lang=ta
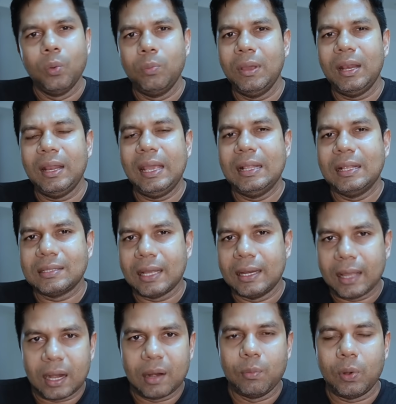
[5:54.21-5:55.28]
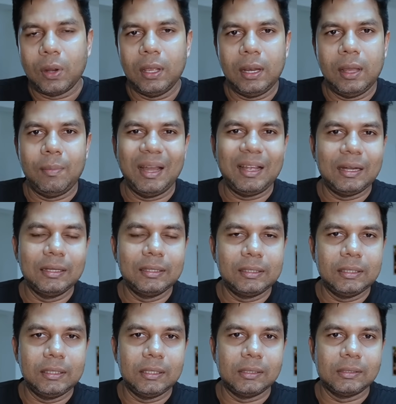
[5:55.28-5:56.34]
உண்மையிலேயே இது சரியான முறையில்
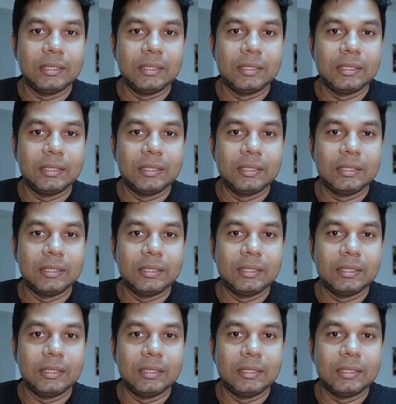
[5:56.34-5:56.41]
மக்களுக்கு